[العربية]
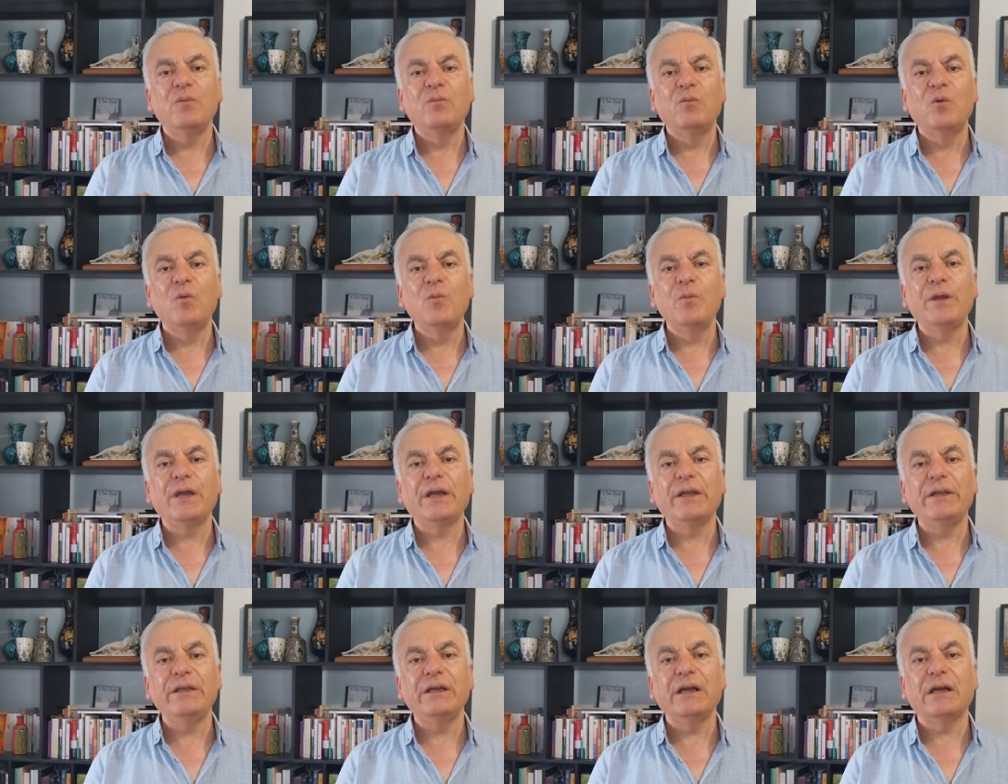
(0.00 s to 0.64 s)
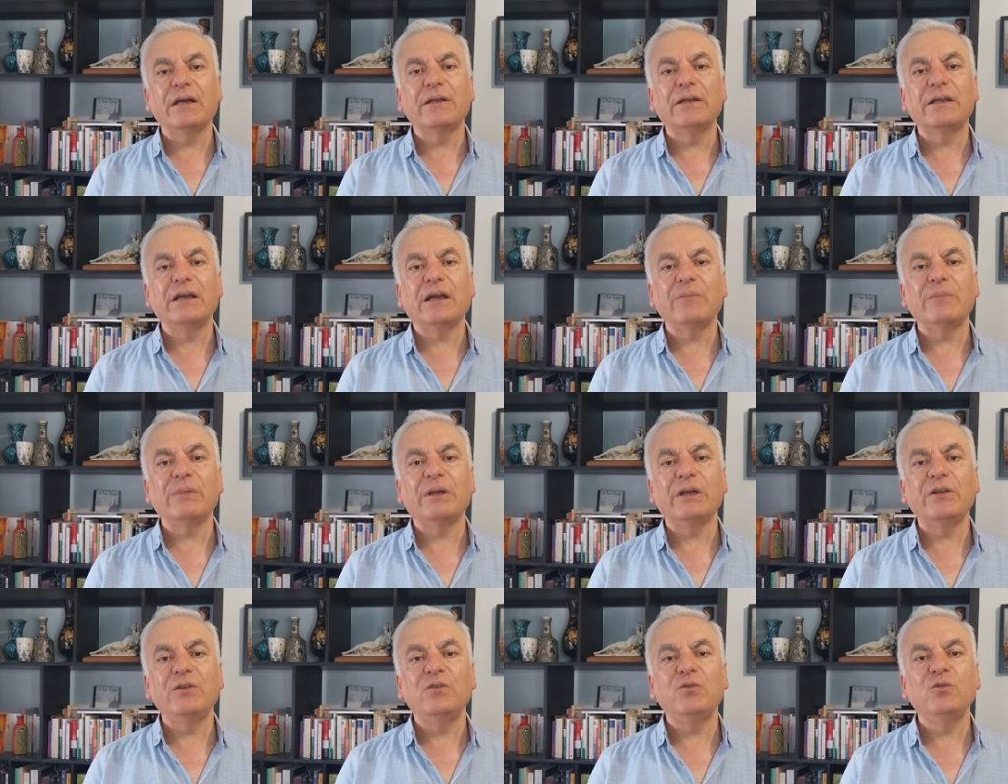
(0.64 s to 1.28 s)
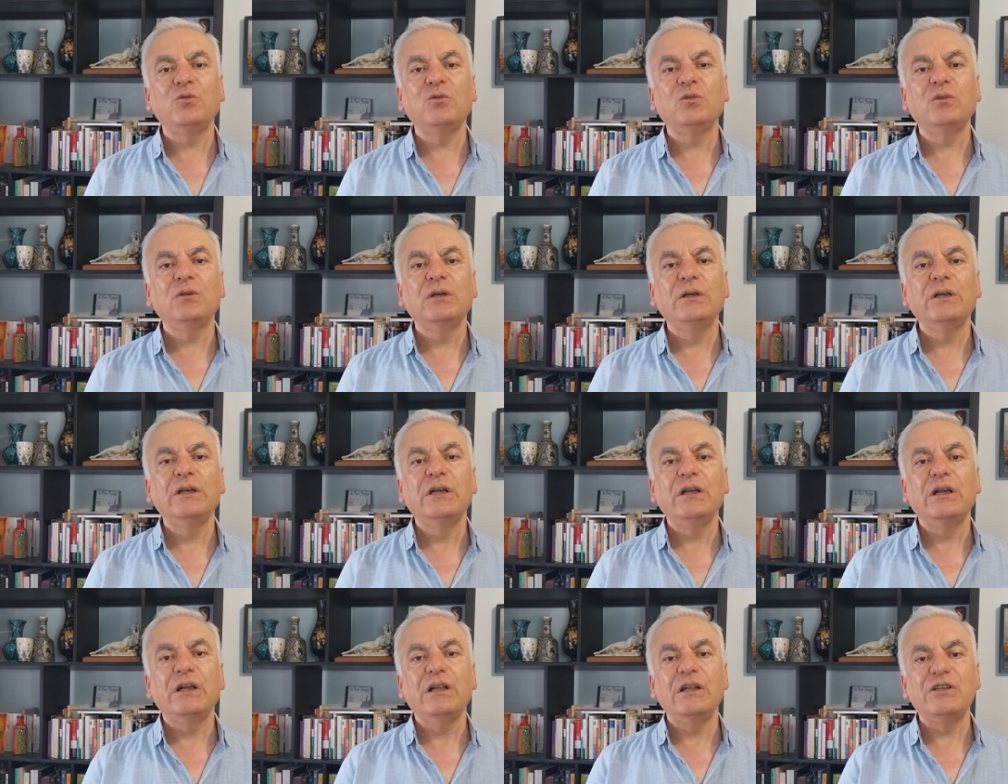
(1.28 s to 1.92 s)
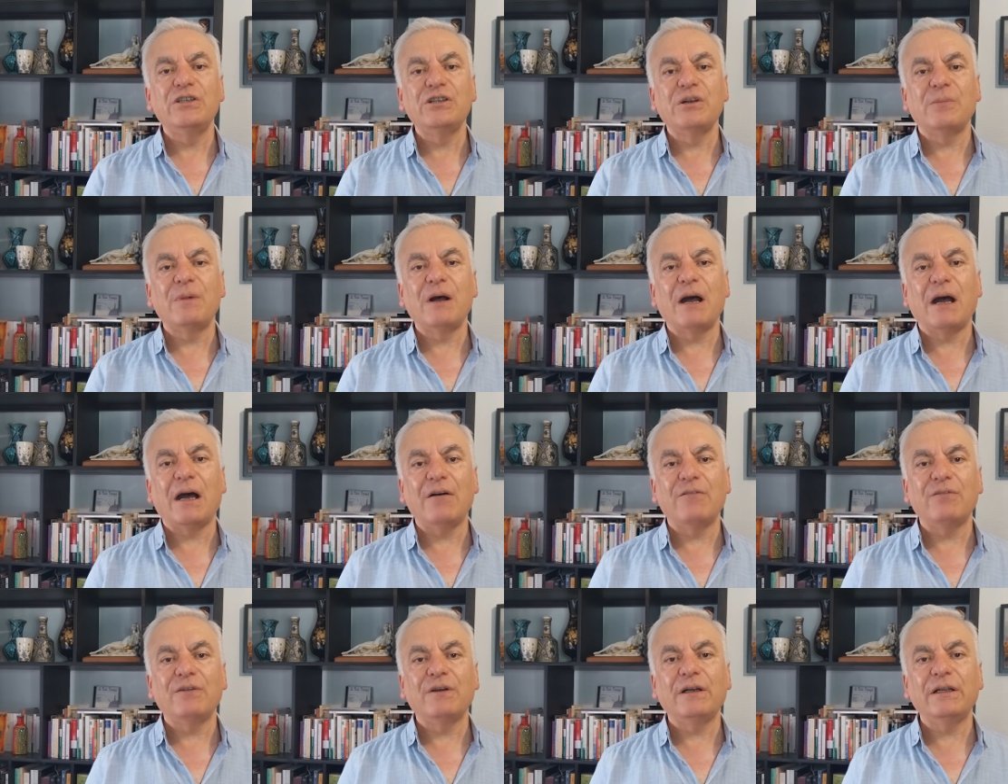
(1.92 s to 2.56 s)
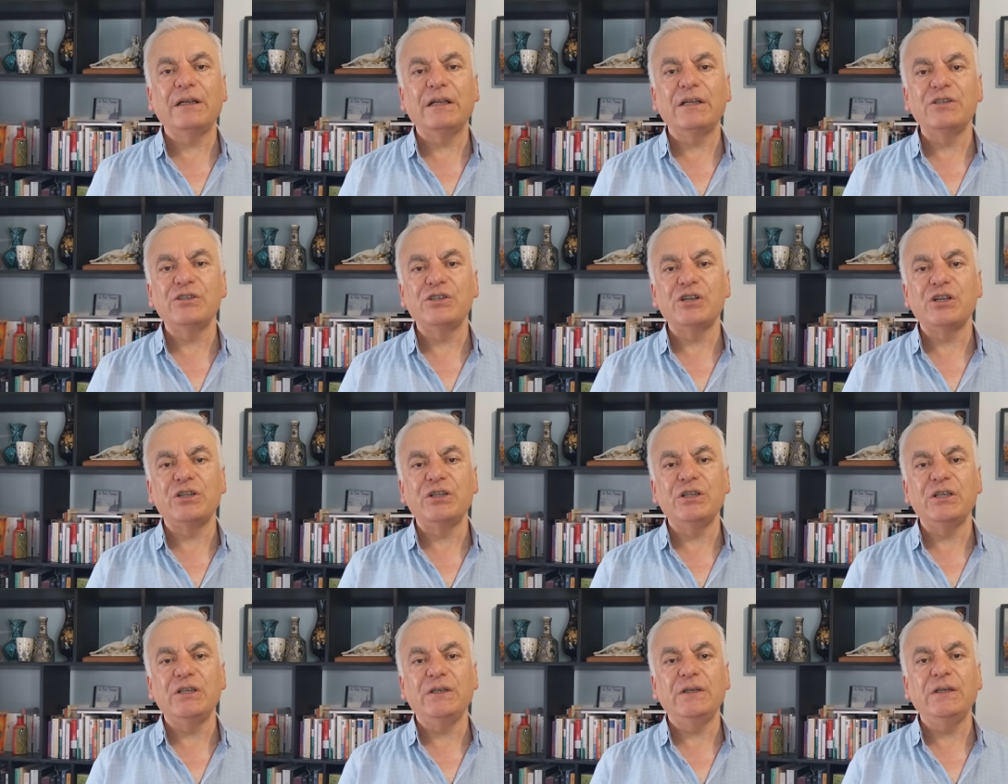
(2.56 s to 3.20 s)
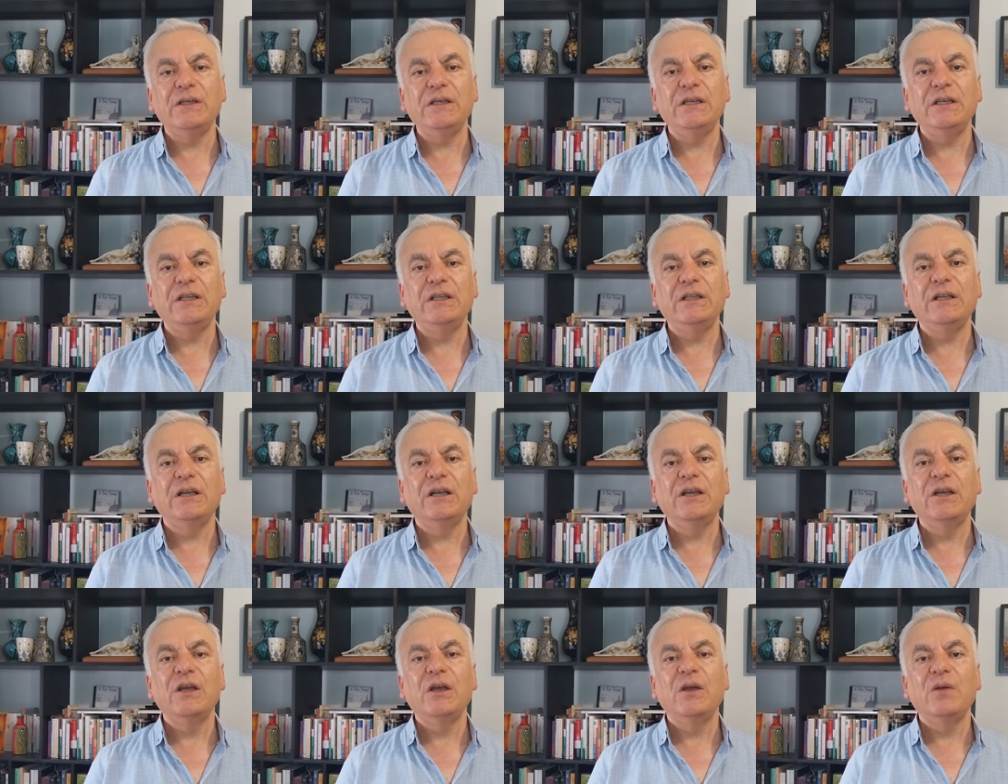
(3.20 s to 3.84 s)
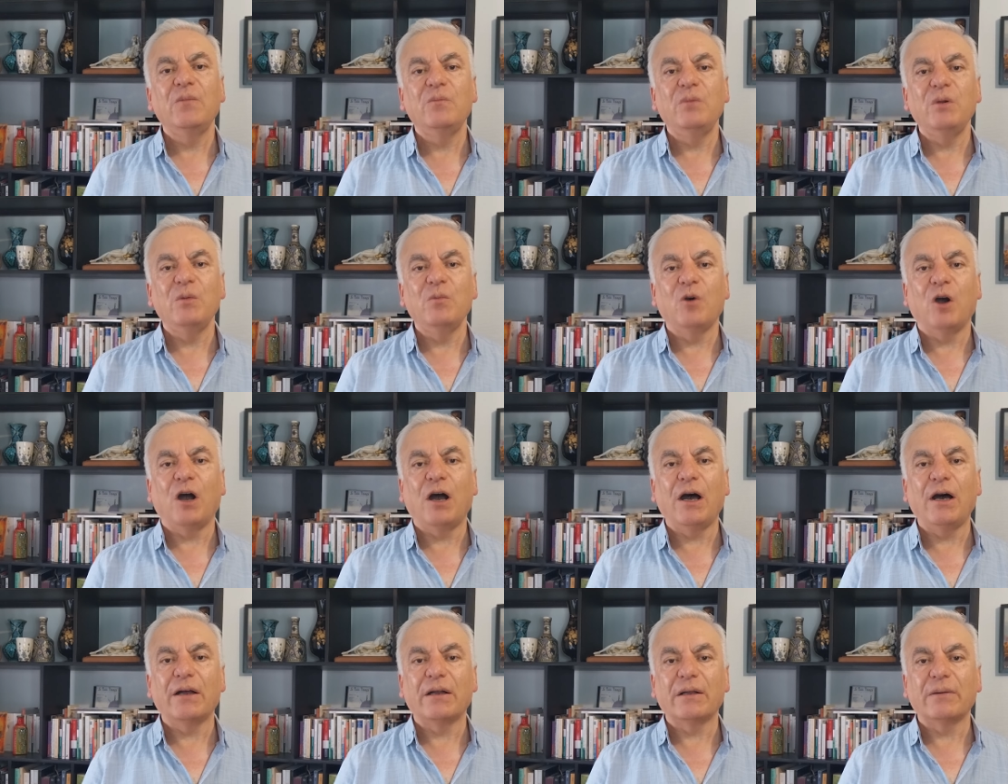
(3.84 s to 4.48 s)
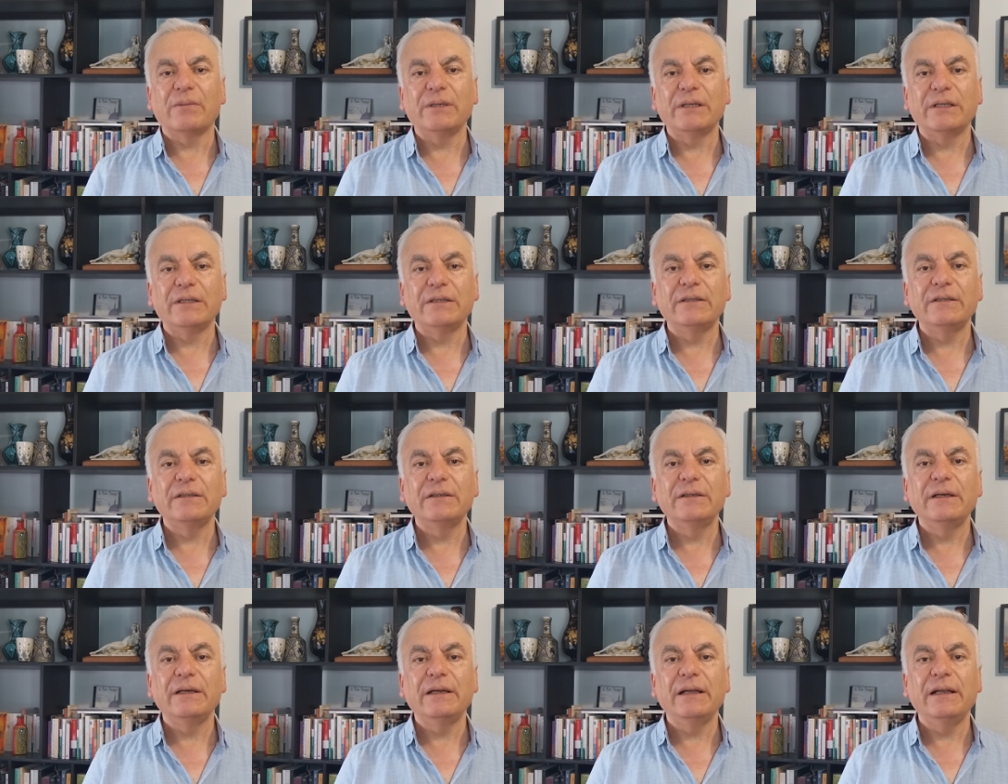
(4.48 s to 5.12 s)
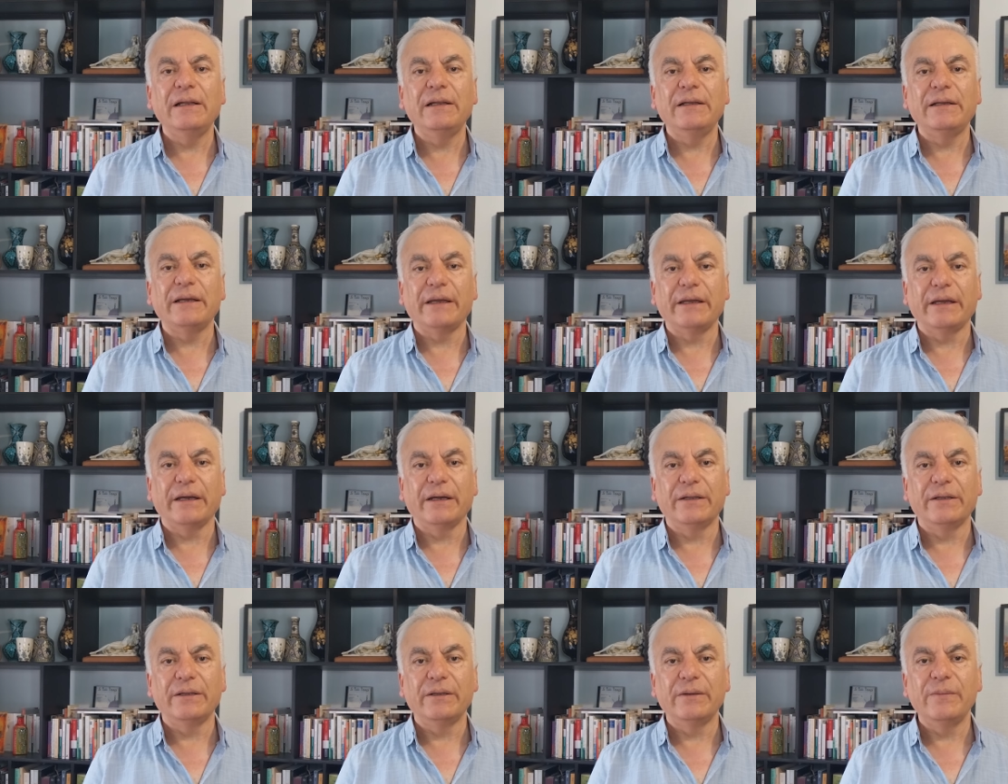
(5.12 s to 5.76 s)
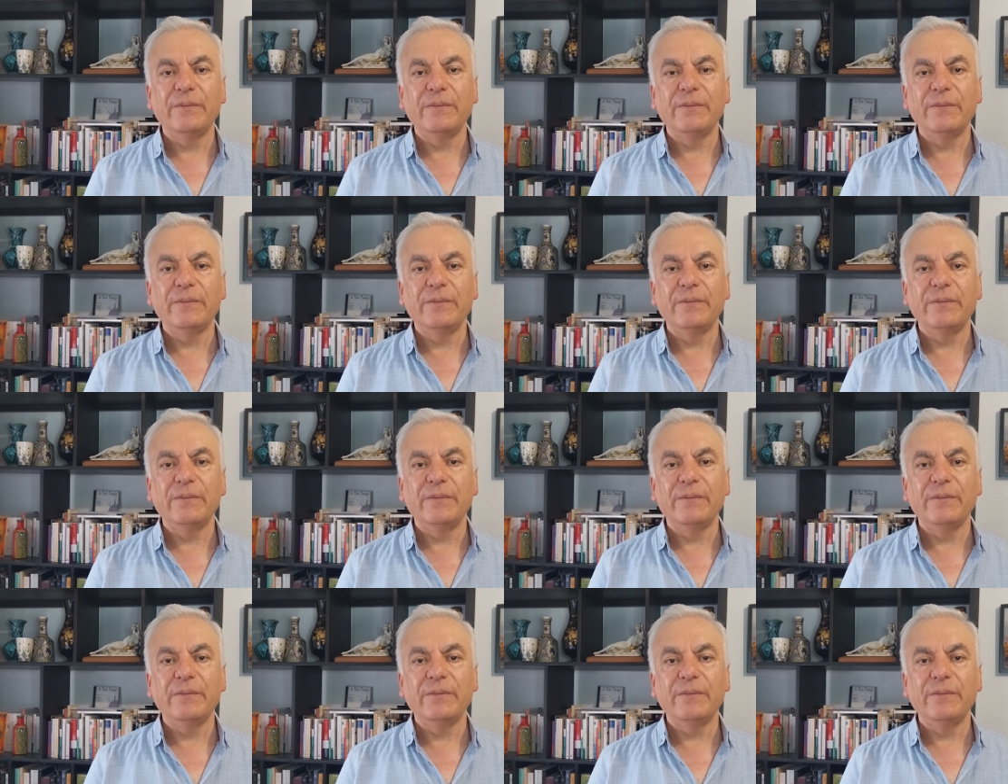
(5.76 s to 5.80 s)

ممكن يقنع بأنه الجماعة فعلا جديين بمحاربة الكيان